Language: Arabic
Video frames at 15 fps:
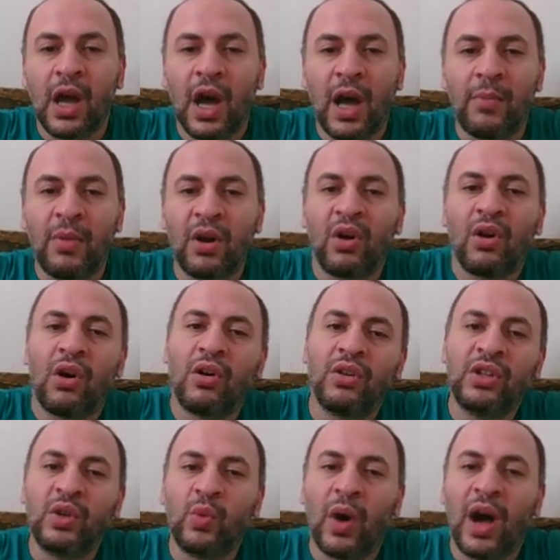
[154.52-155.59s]
احمر
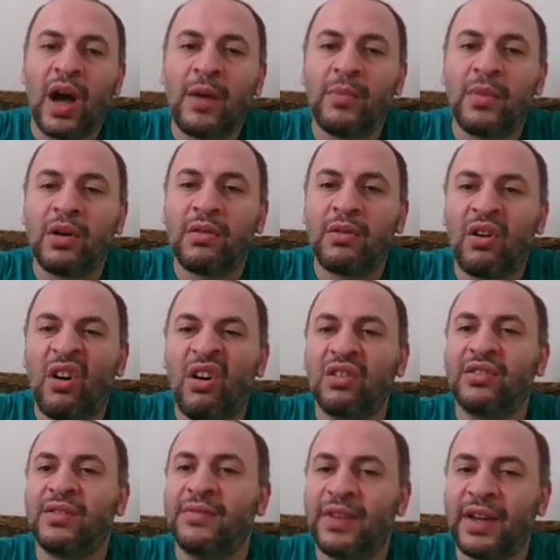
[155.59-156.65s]
قاني واحمر
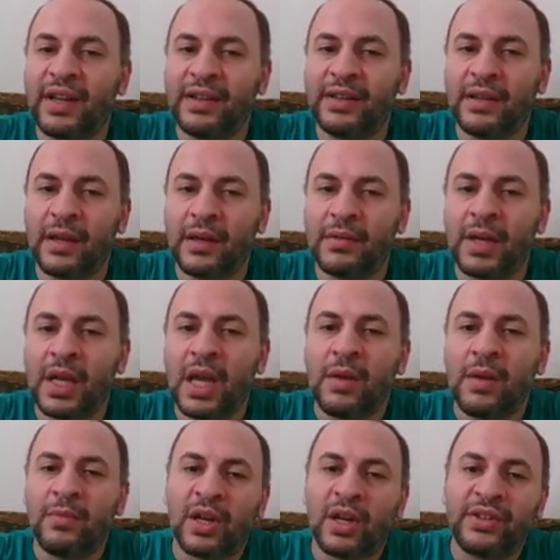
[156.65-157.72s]
قاتم فاكر انت
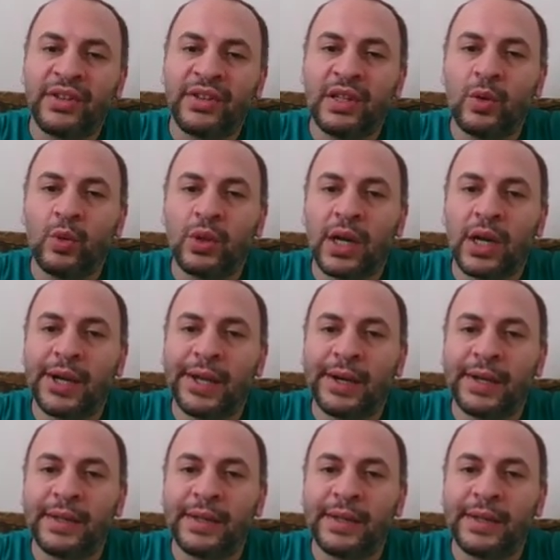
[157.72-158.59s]
برايت ريد ودارك